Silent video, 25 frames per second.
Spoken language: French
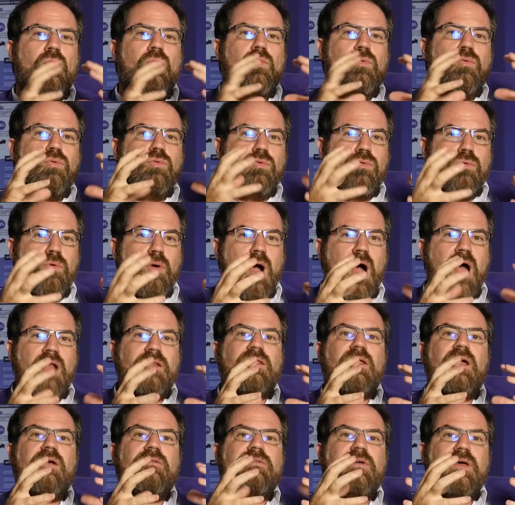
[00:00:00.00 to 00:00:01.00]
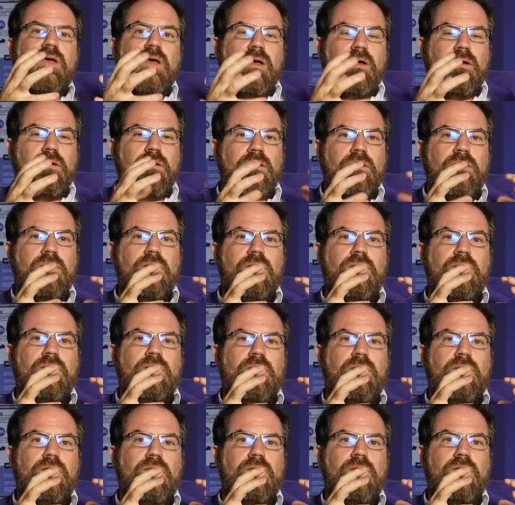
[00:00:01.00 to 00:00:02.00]
où à travers
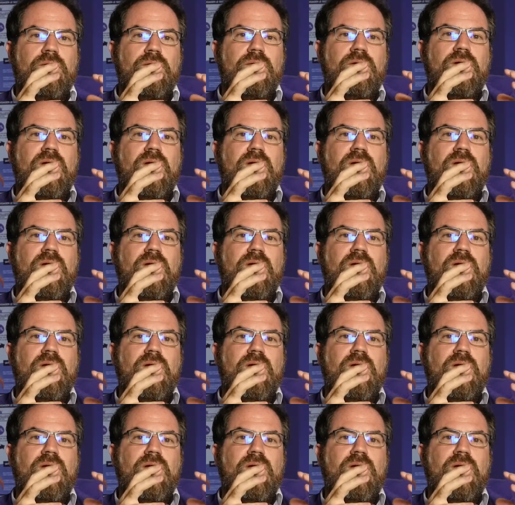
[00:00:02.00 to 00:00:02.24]
euh,